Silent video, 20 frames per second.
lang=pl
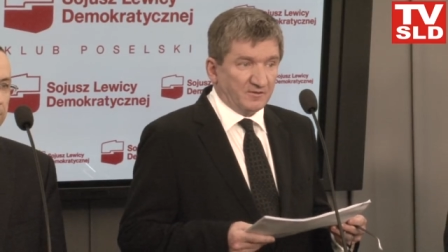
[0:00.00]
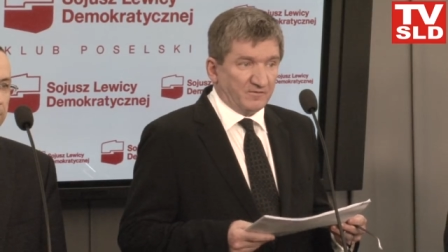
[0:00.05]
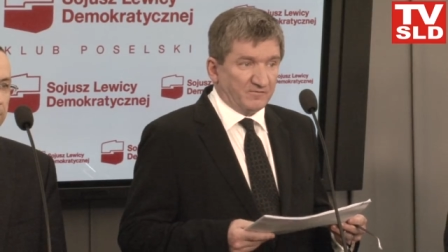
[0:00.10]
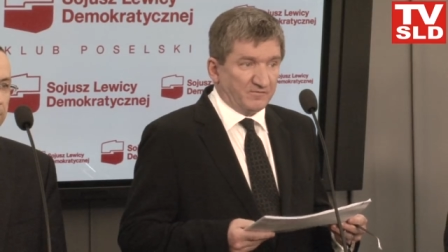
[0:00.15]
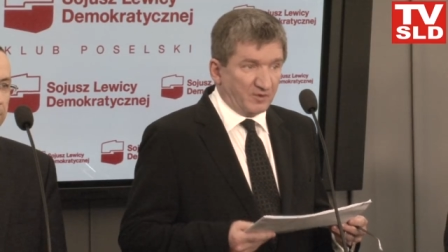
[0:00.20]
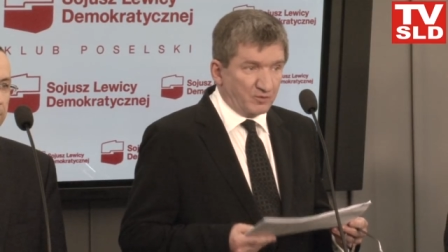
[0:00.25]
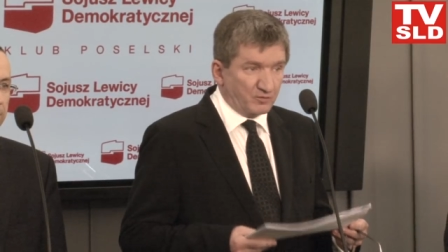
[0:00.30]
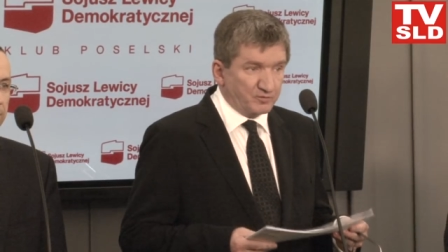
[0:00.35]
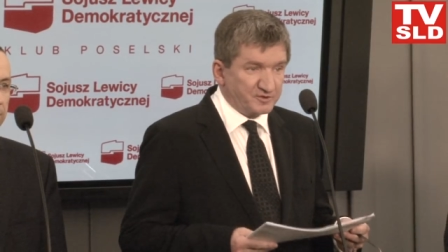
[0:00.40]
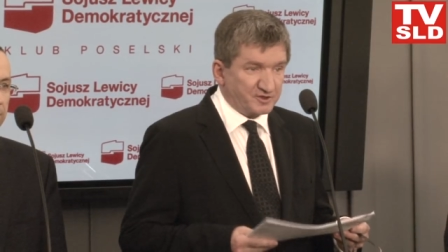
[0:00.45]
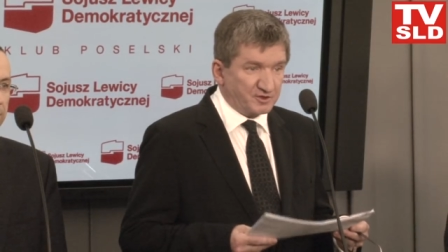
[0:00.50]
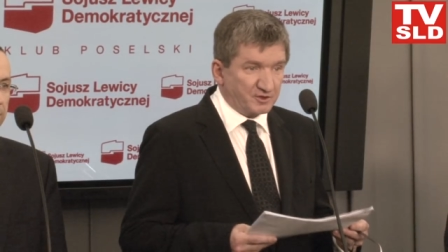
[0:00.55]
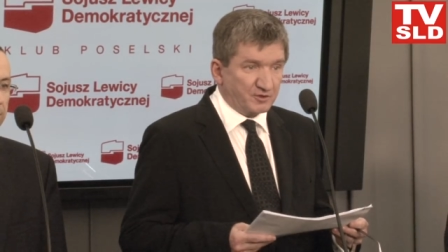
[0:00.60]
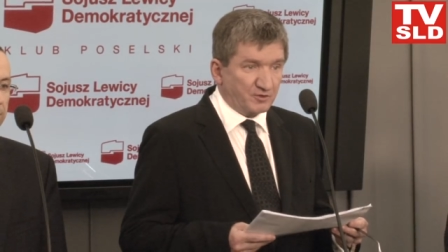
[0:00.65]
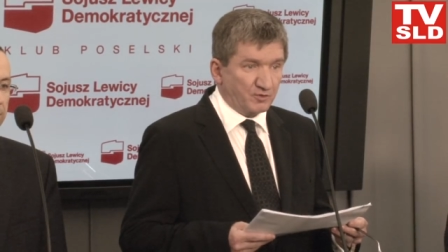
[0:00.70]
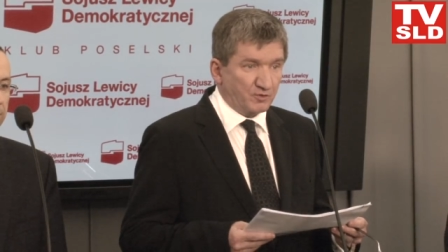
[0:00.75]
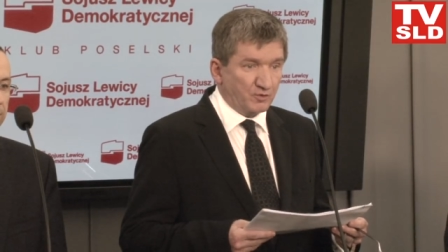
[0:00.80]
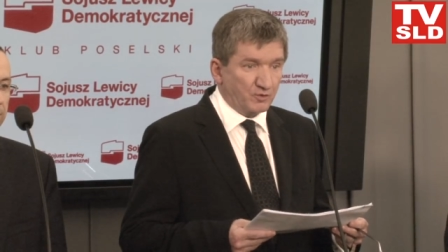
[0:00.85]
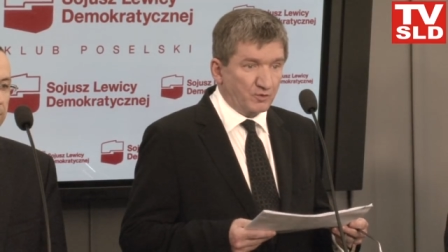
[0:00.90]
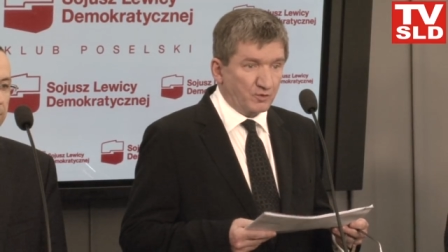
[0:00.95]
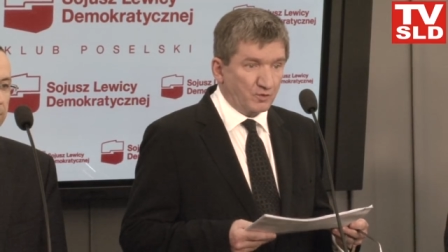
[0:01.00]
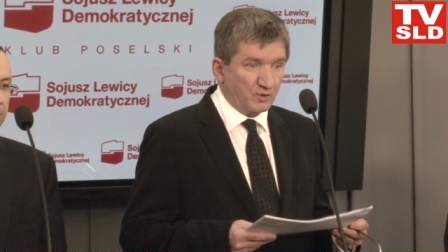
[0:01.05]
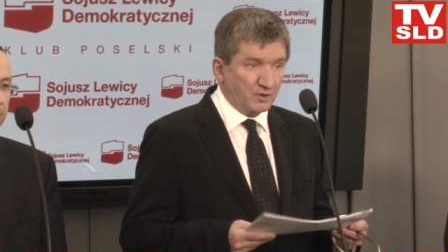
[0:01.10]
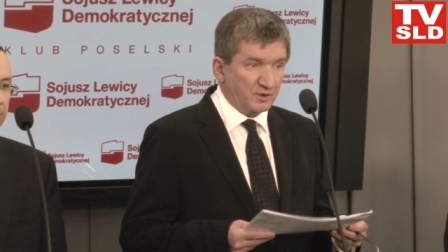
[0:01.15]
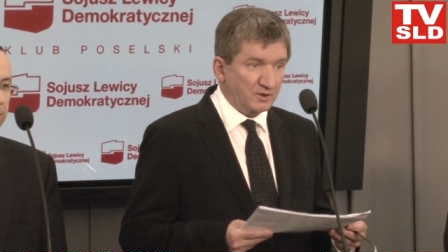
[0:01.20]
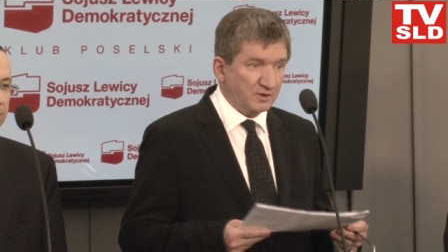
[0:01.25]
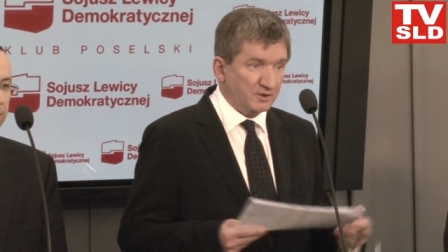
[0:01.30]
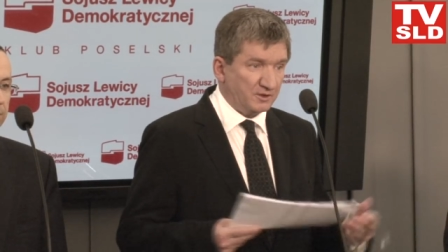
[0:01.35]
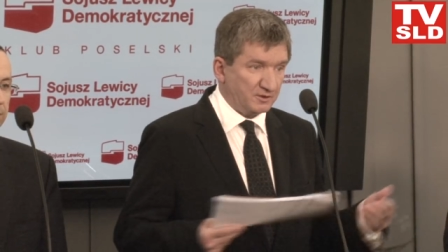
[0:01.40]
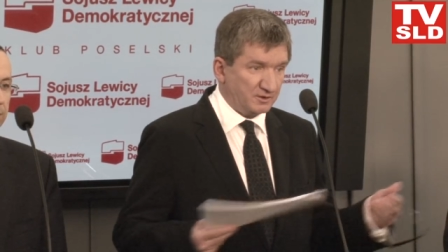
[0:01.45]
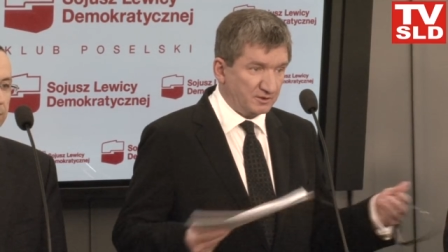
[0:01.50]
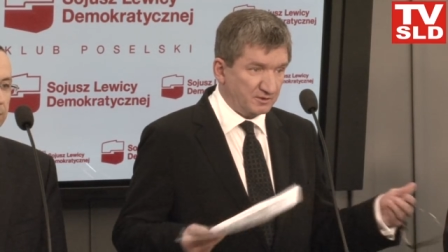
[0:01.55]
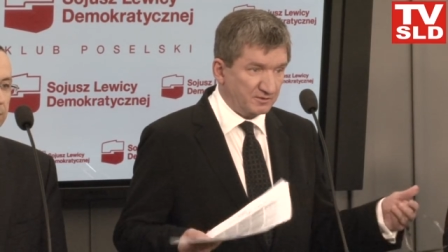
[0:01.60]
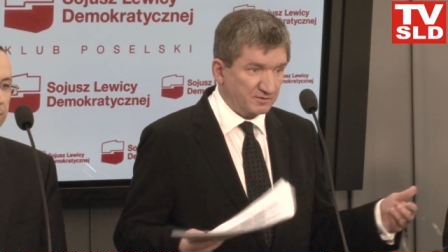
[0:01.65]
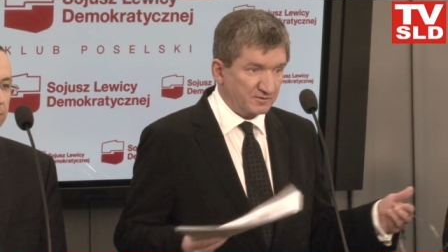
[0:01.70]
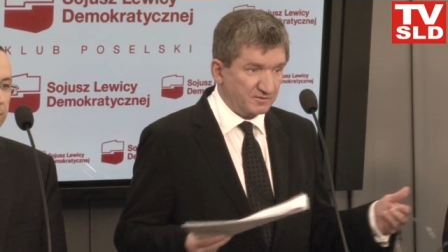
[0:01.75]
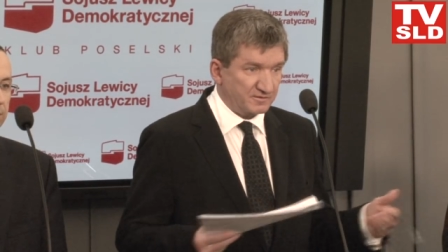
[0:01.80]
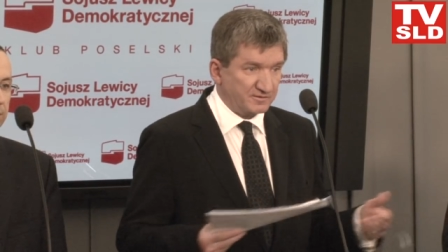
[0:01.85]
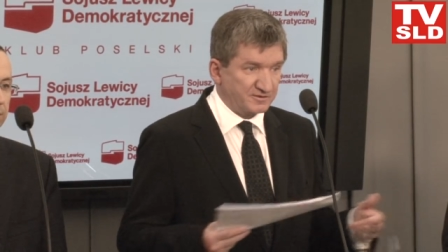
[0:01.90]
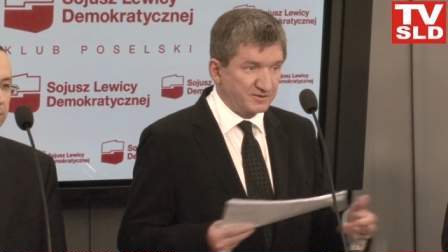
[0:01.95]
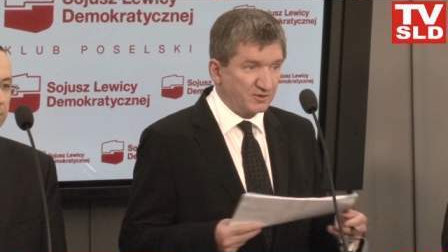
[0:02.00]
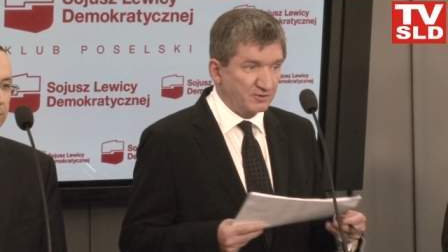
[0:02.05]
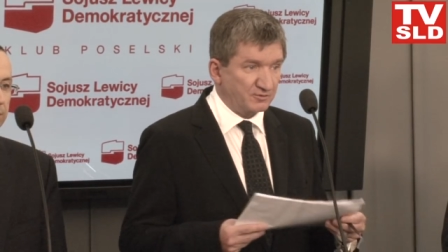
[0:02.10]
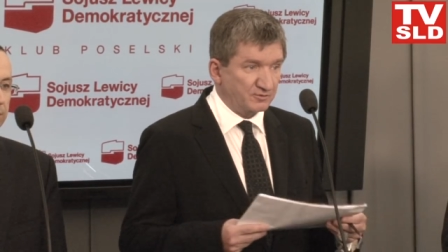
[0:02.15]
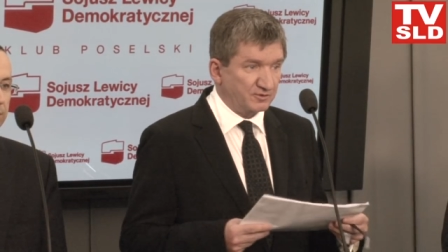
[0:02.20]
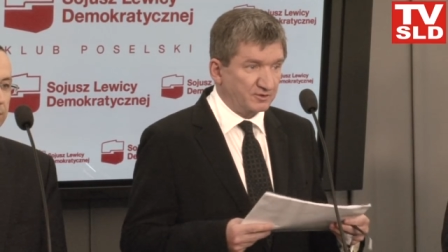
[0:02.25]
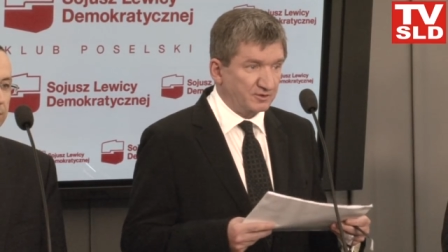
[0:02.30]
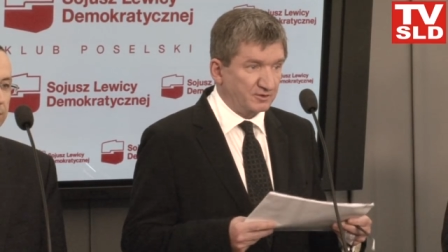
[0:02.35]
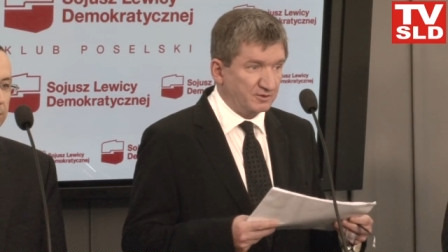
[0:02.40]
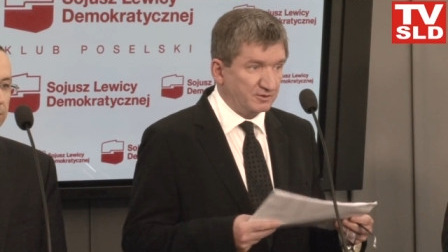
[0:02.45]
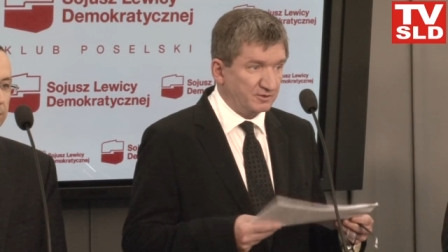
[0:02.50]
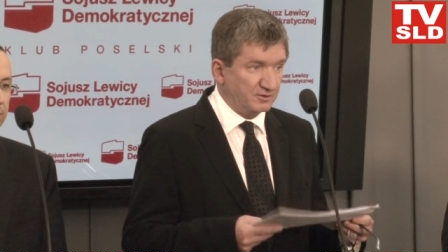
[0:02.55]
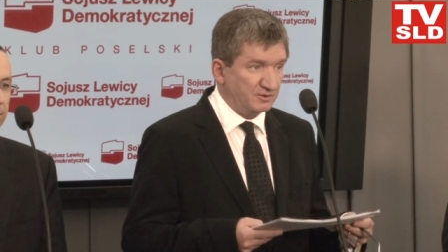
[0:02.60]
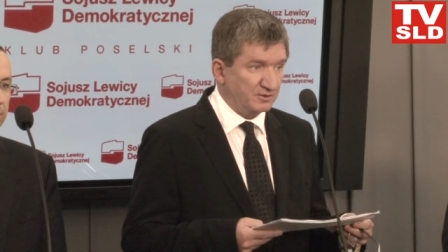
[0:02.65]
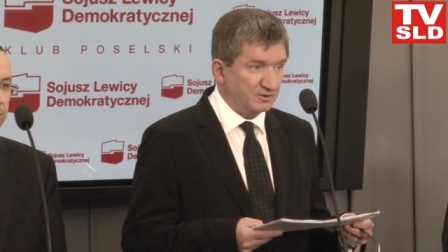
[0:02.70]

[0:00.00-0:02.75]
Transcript: W Wałbrzychu sąd